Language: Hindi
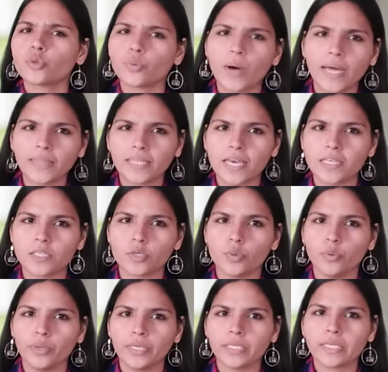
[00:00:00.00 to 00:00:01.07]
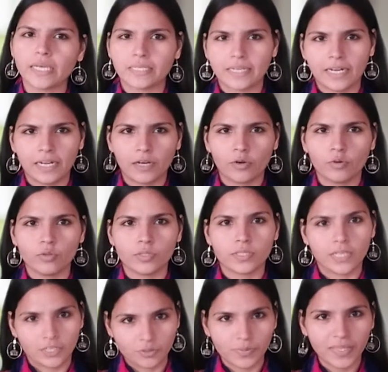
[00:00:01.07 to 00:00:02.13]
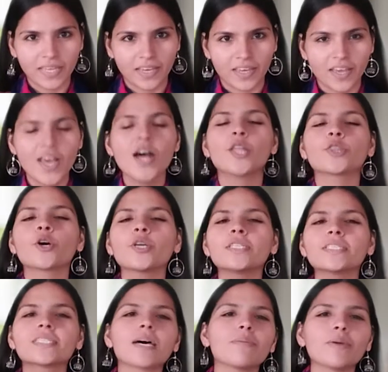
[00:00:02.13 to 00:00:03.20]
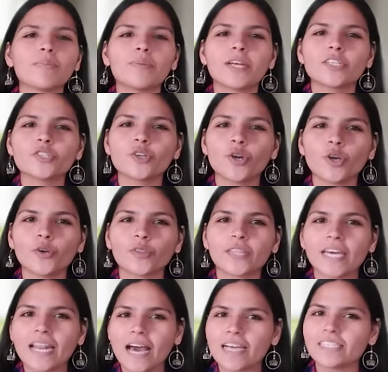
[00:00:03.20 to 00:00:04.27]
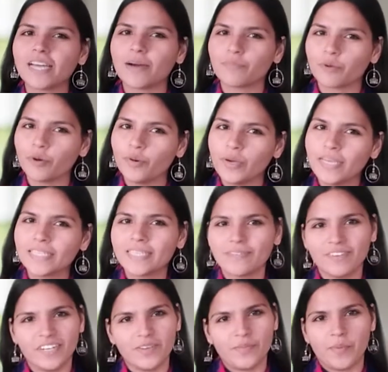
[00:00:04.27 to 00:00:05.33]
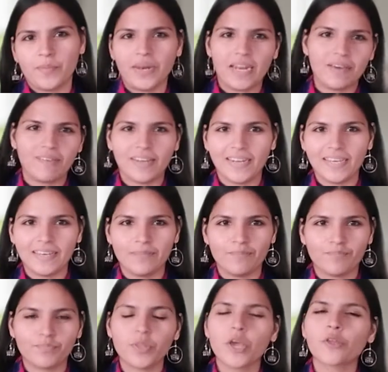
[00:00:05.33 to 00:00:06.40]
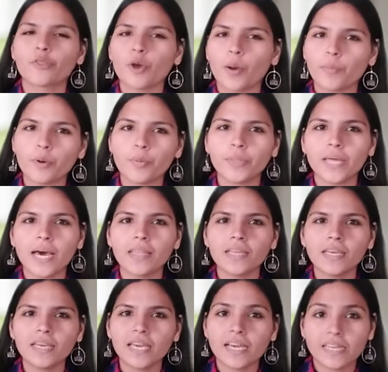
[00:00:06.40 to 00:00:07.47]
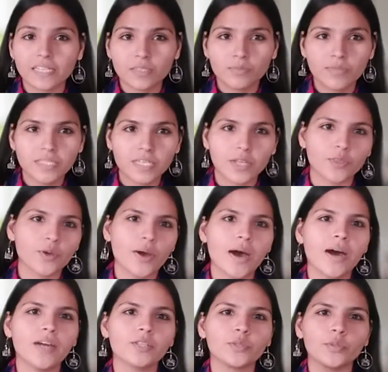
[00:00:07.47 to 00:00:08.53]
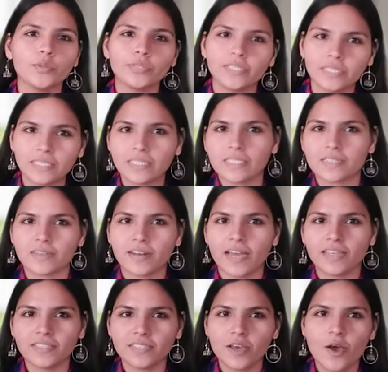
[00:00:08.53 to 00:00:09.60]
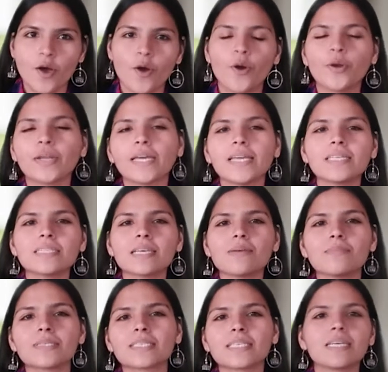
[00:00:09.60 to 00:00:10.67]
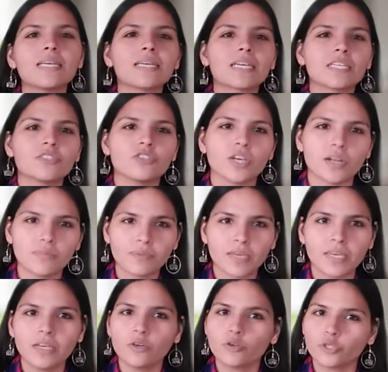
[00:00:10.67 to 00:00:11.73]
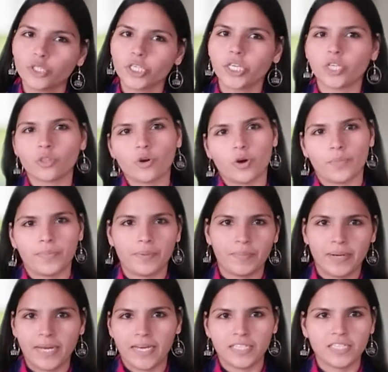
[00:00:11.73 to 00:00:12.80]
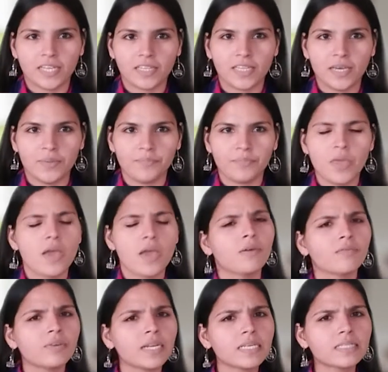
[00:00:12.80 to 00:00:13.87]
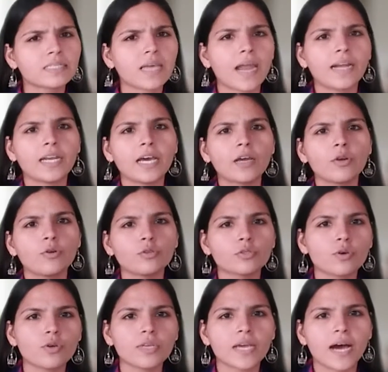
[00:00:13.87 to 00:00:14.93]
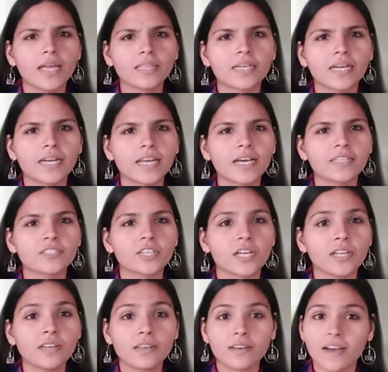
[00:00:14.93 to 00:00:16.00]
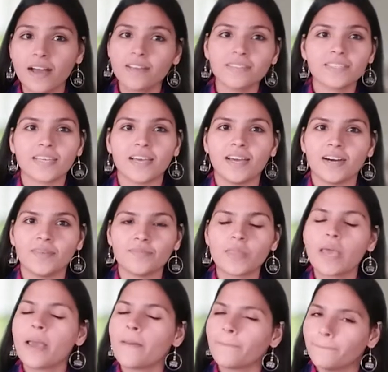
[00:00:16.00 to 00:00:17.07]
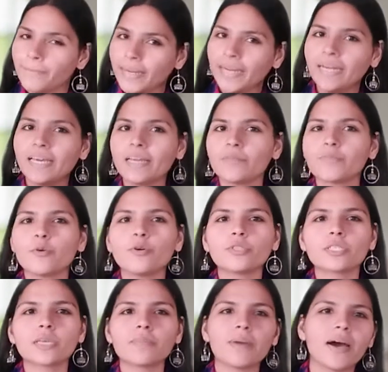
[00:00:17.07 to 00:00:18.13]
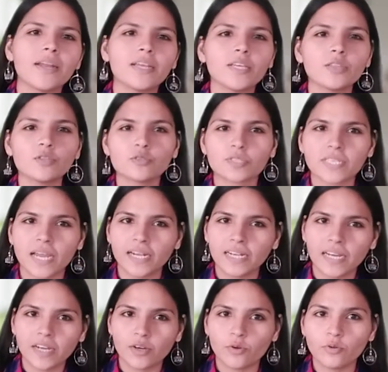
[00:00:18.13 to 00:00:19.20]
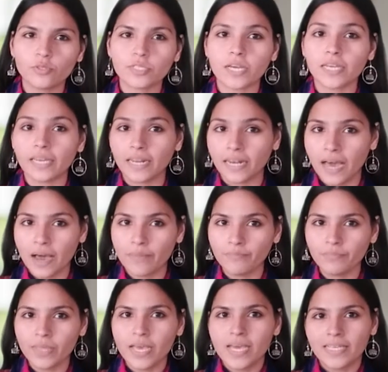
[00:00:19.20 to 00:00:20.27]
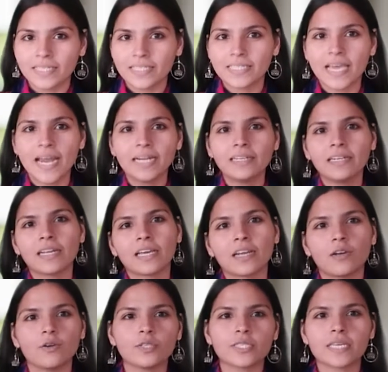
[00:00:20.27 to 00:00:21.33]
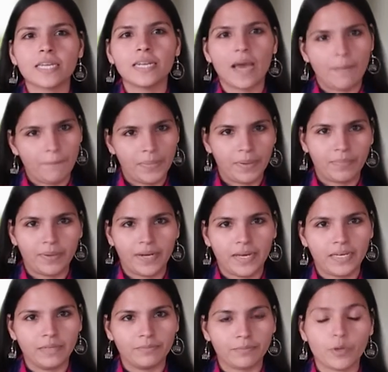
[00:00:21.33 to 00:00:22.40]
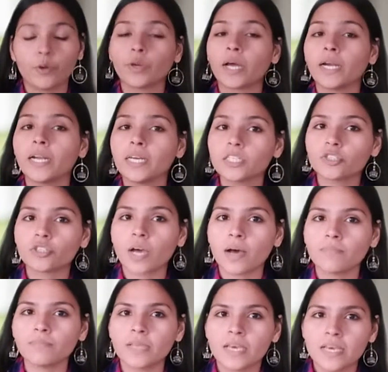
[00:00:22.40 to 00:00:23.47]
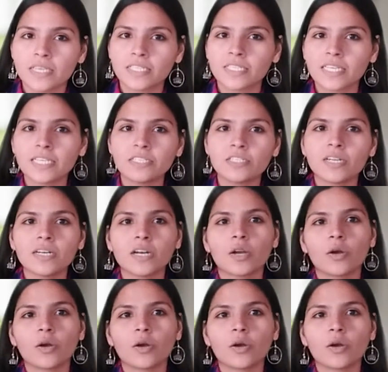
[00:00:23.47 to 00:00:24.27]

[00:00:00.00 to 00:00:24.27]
शुरुआत कैसी हुई क्या सेंटा क्लोज सच में थे तो इन सभी प्रश्नों के उत्तर आज आपको इसी वीडियो में मिलने वाले हैं तो आपको बता दें कि क्रिसमस का त्यौहार तो जीजस क्राइस्ट और ईसा मसीह के जन्म की खुशी के तौर पर मनाया जाता है फिर इस सेंटा क्लोज को याद करने का चलन कहाँ से आया मीडिया रिपोर्ट्स की माने तो सेंटा क्लोज का ये नाम सेंट निकलोस के नाम पर पड़ा है उनका डच नाम सिंटर